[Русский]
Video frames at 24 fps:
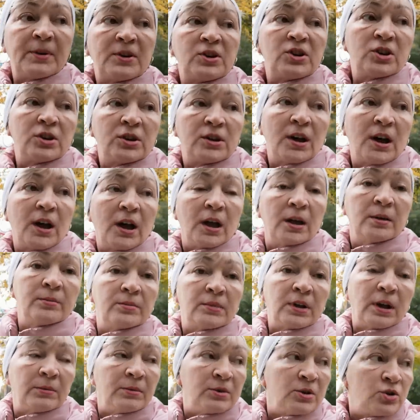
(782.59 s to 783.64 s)
почитаем,
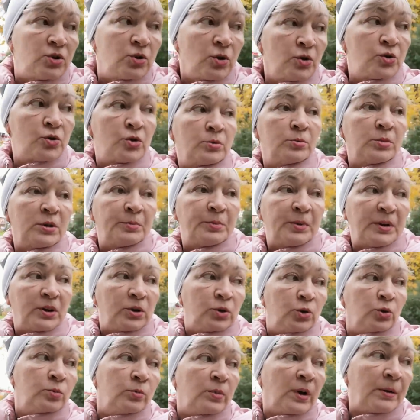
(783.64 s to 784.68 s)
там еще что-нибудь
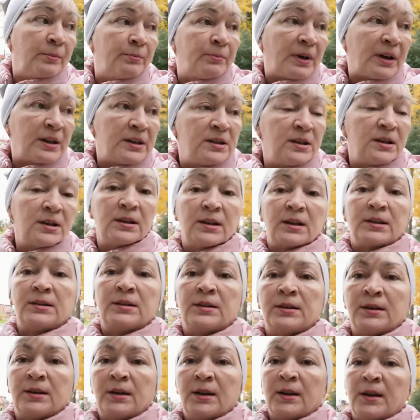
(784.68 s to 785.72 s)
придумаем, поделать.
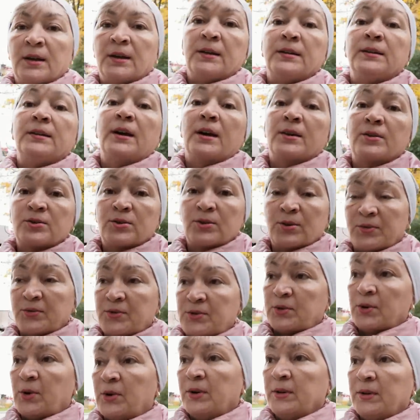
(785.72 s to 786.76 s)
Так что
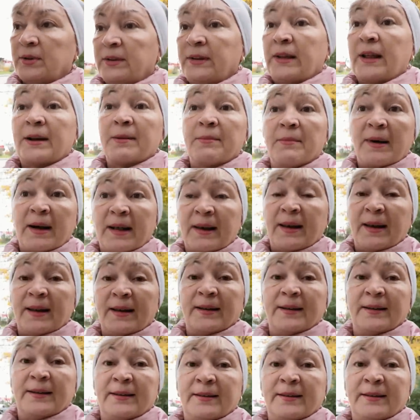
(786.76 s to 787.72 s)
все нормально.